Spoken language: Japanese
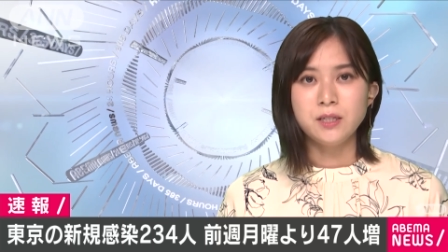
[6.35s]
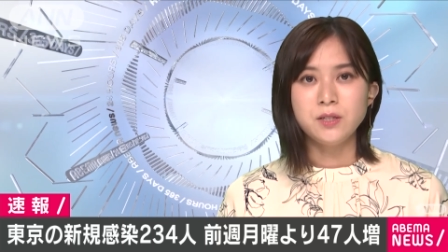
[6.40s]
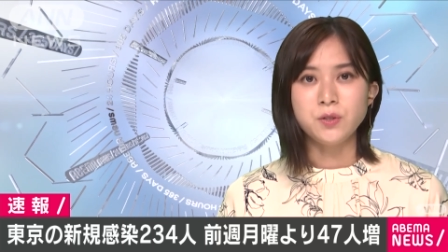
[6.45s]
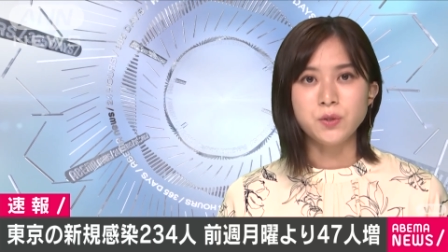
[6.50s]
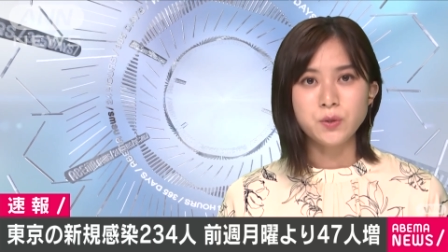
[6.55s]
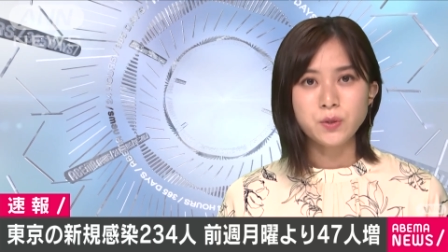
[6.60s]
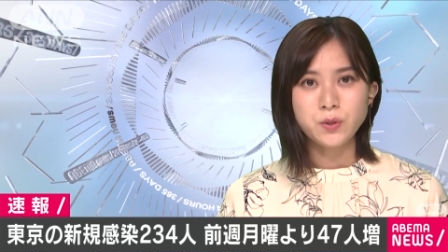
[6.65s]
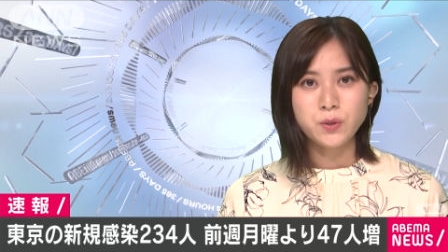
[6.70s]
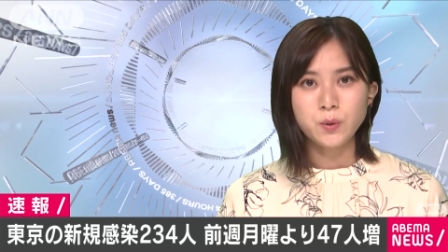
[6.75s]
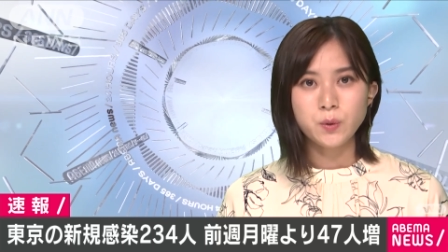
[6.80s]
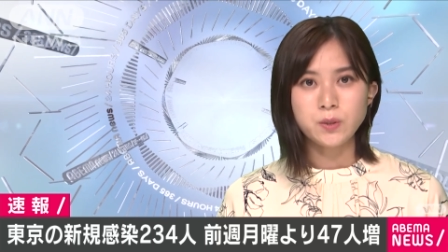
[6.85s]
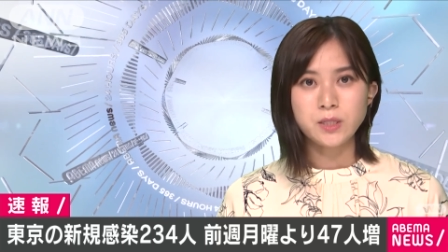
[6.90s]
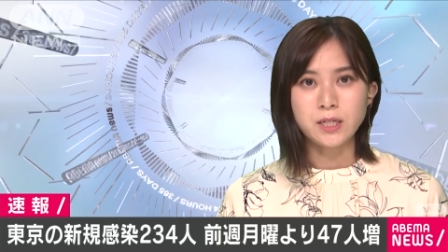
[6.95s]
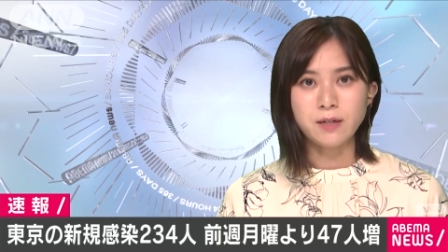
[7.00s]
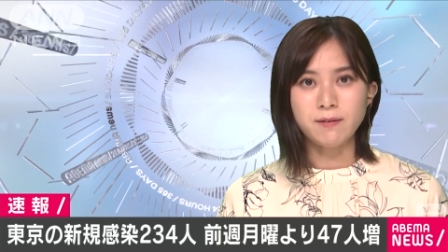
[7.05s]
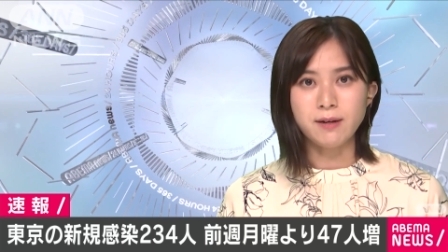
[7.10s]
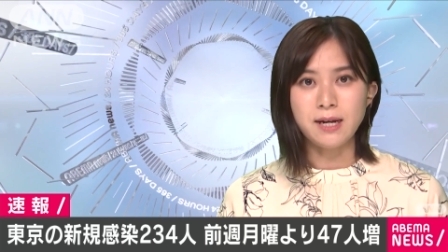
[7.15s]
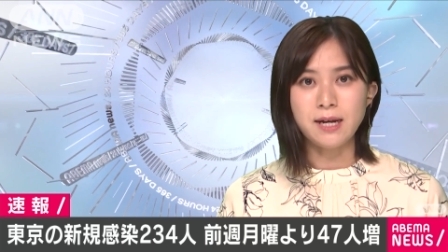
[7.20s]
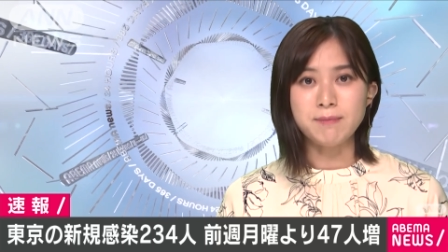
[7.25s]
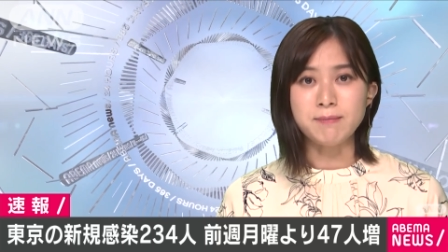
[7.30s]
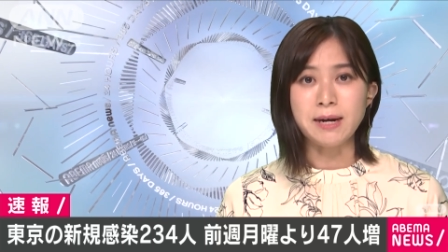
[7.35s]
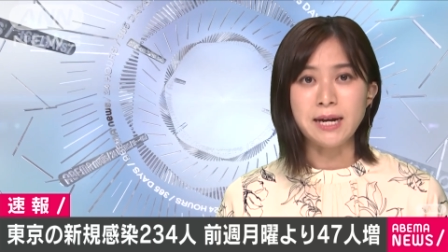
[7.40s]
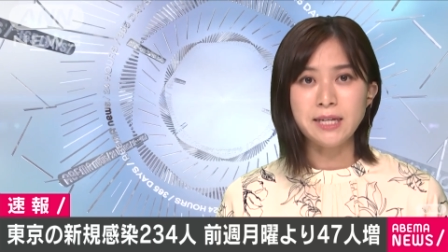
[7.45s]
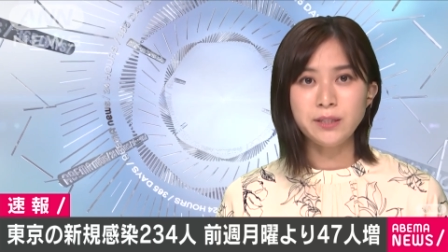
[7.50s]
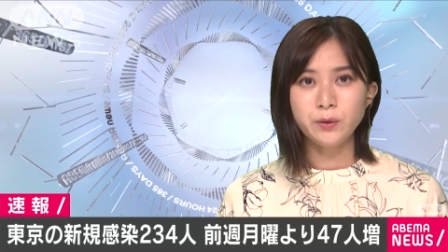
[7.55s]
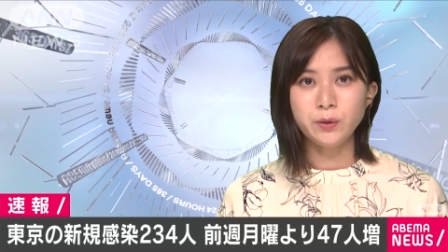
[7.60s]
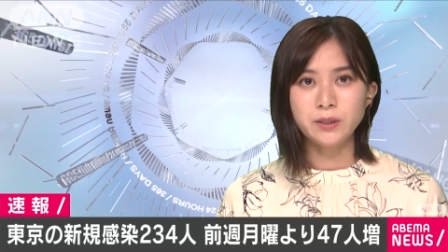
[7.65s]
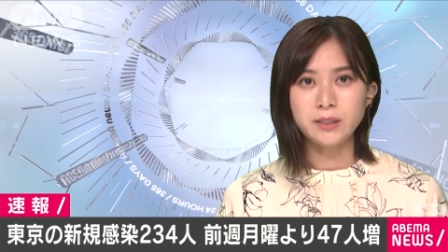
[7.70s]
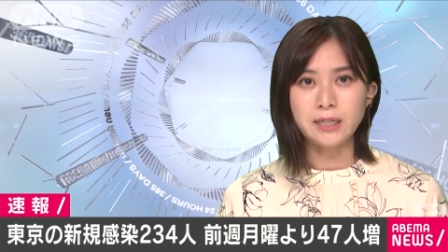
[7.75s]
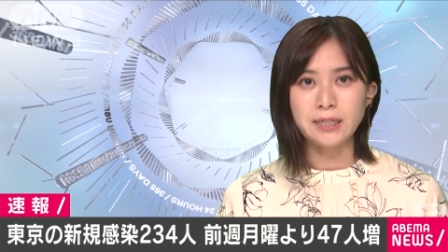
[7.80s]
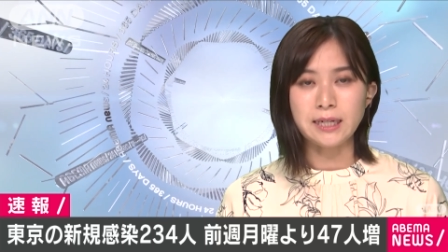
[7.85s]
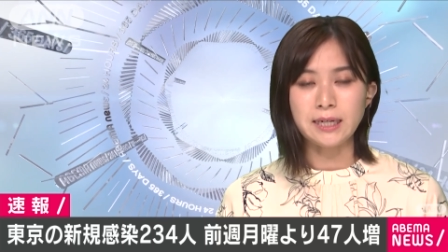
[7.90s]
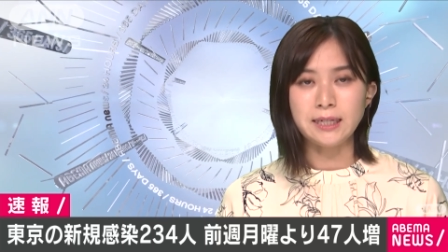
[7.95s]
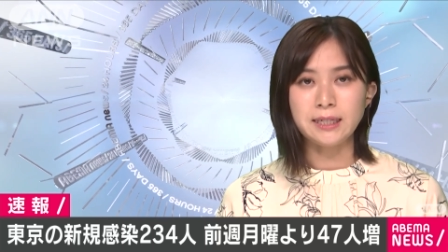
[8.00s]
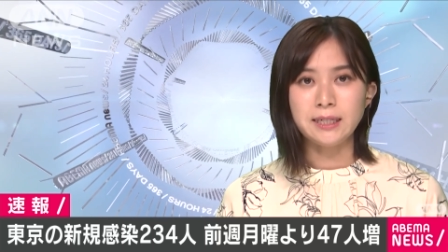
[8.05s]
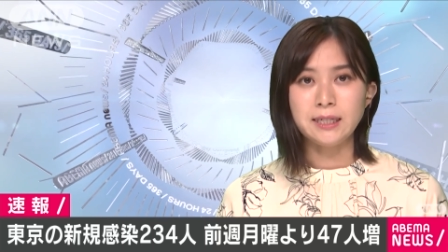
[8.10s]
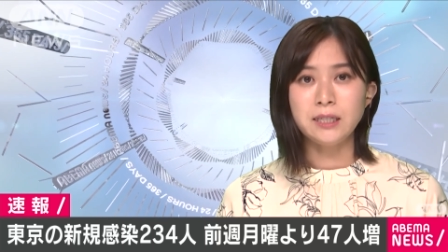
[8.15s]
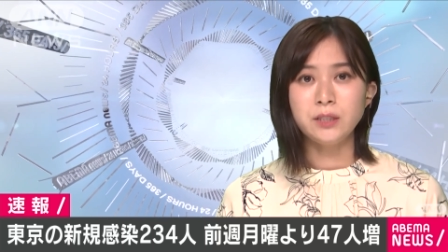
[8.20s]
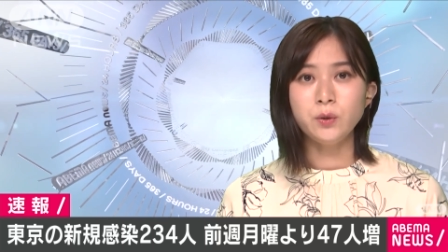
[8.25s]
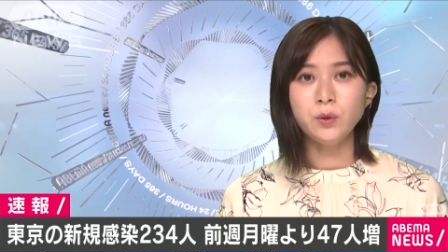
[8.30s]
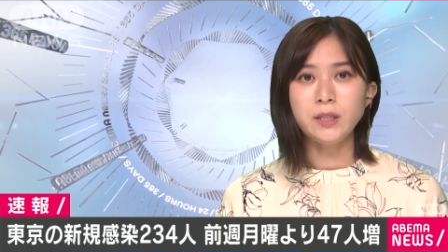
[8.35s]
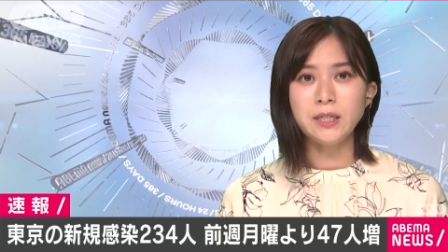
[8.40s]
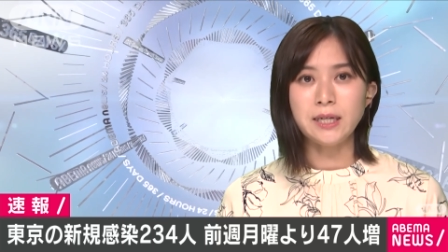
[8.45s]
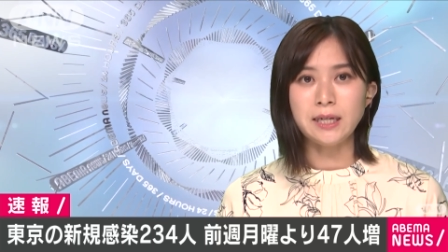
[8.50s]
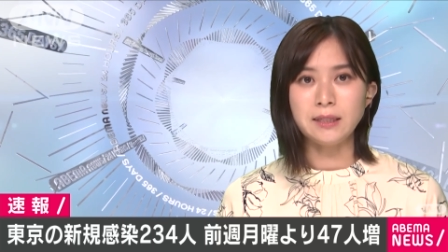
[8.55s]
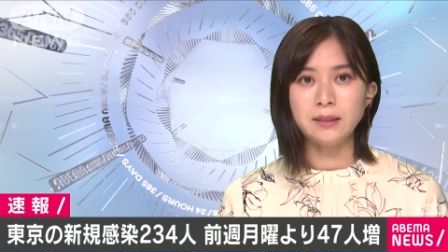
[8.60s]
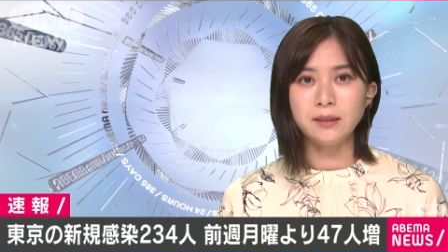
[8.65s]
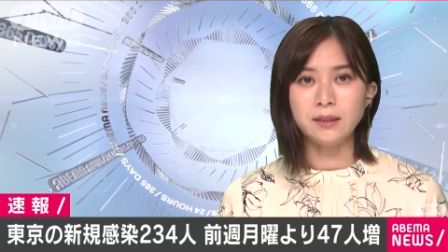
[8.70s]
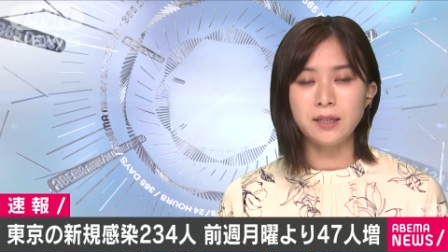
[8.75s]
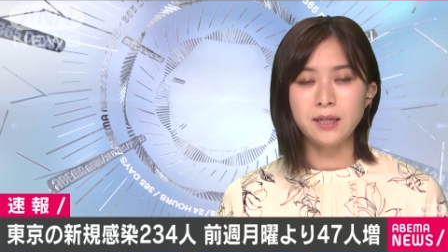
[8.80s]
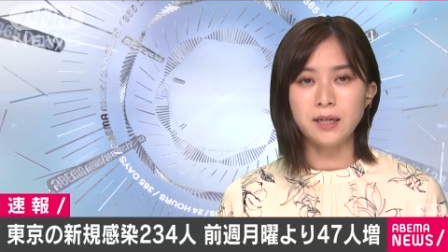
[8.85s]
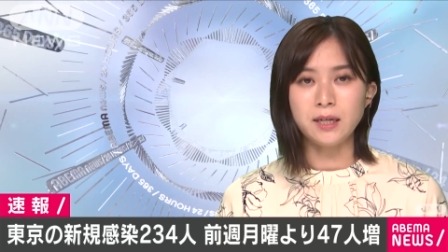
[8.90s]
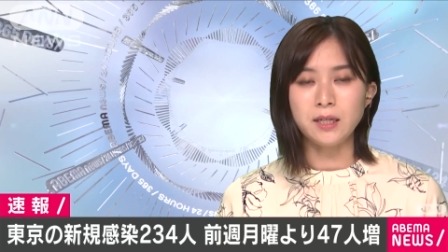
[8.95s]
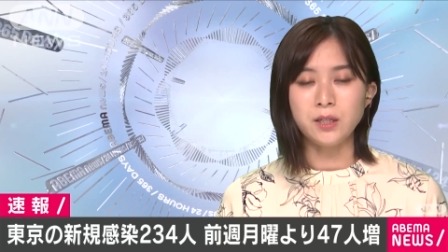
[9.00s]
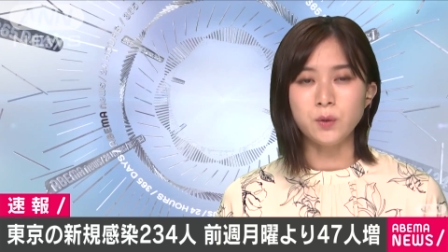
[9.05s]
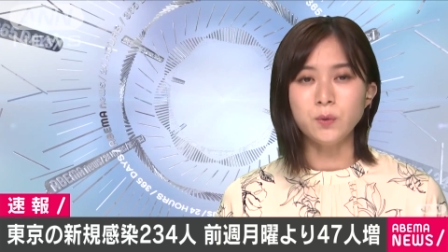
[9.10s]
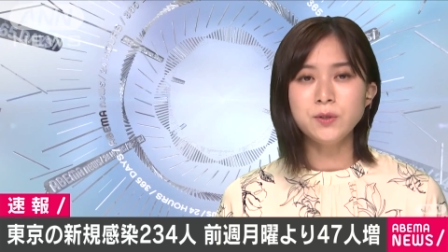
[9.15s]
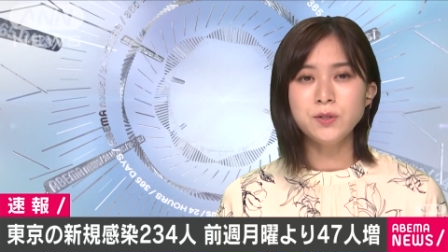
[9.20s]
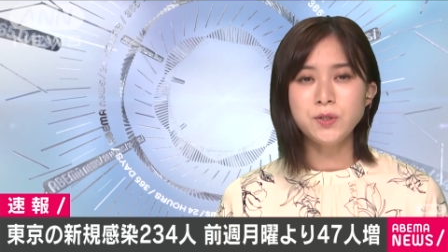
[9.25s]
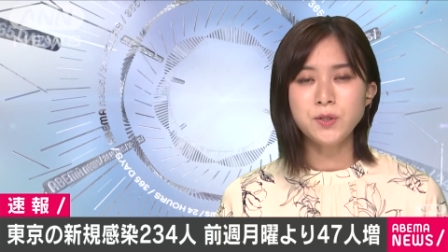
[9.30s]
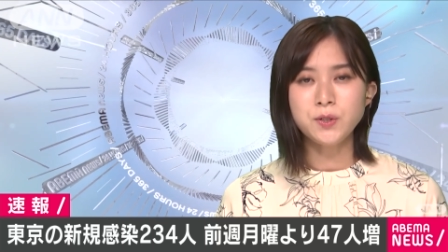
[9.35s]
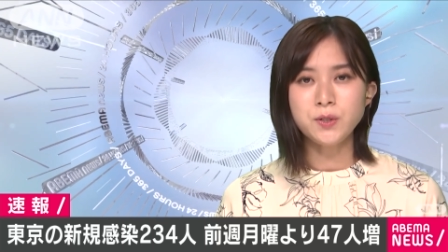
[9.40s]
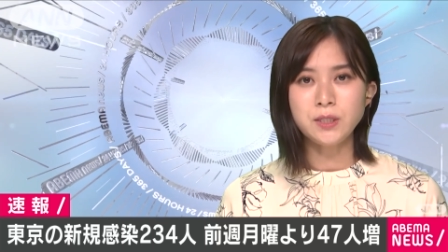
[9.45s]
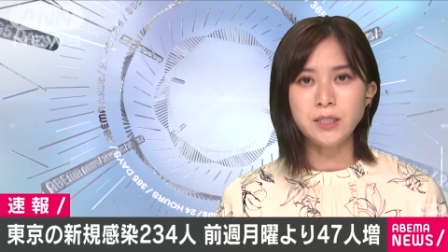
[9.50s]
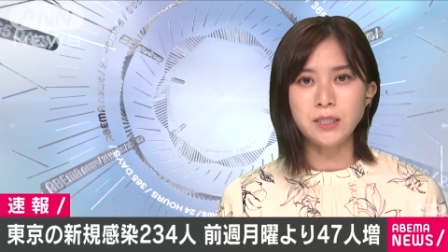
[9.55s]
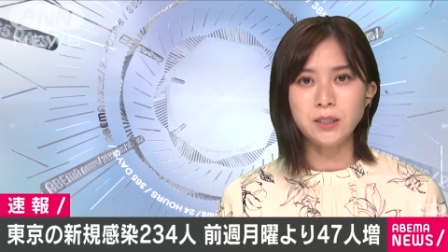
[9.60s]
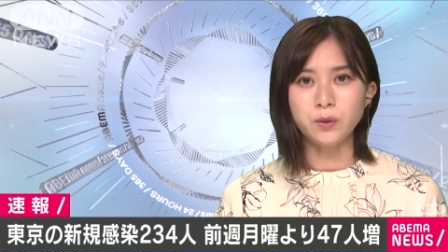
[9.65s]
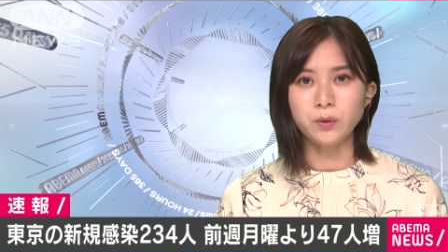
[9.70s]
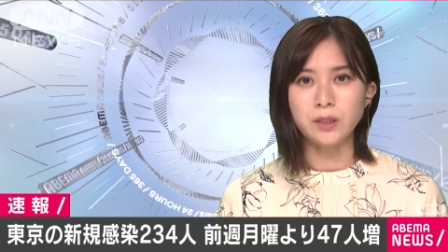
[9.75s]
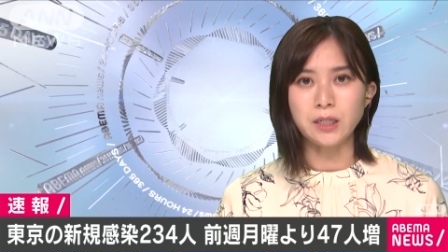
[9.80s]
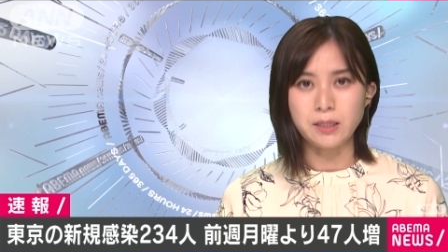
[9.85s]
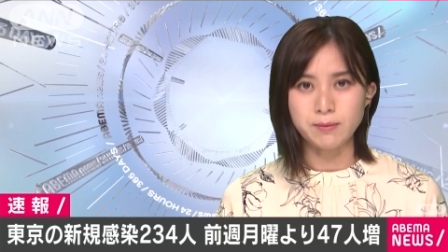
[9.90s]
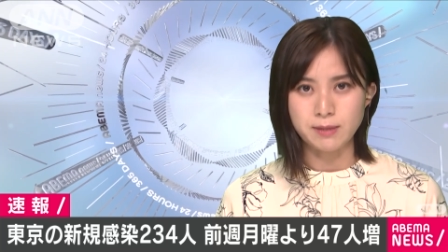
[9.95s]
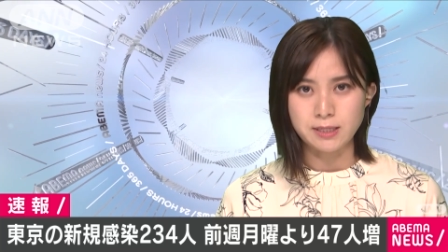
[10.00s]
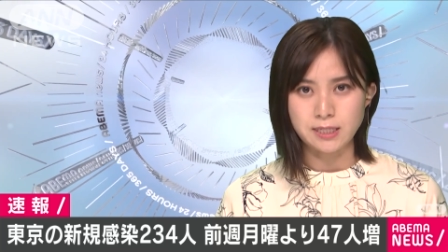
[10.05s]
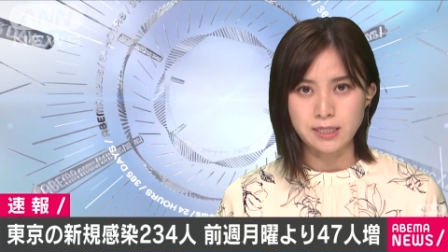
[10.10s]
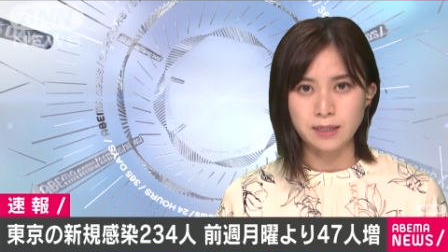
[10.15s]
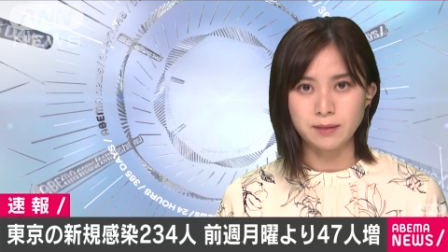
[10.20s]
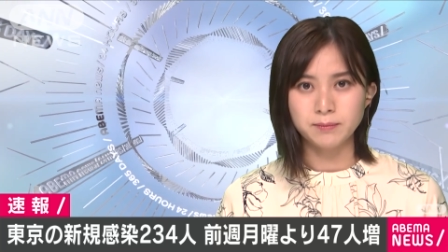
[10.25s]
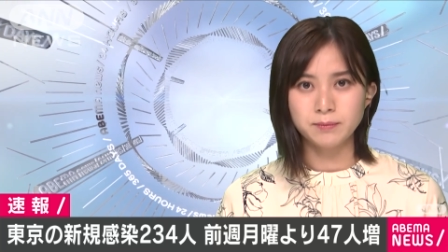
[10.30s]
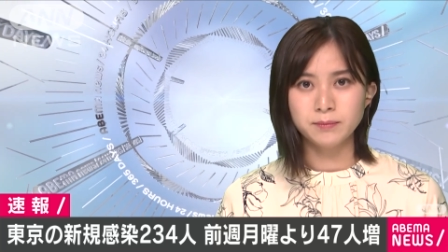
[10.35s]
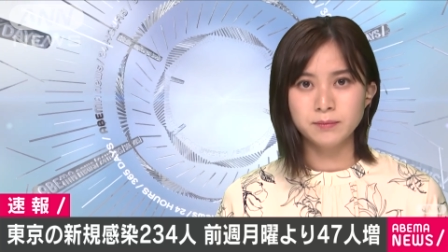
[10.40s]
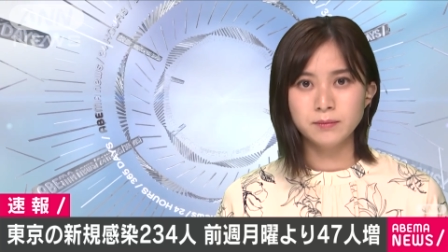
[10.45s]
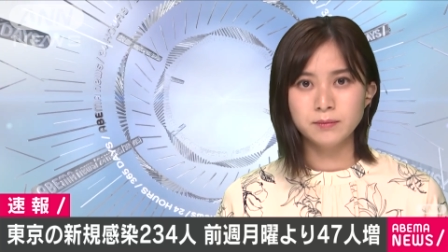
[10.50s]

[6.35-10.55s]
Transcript: 重症者は前の日からひとり減ってよんじゅうにんとなりました。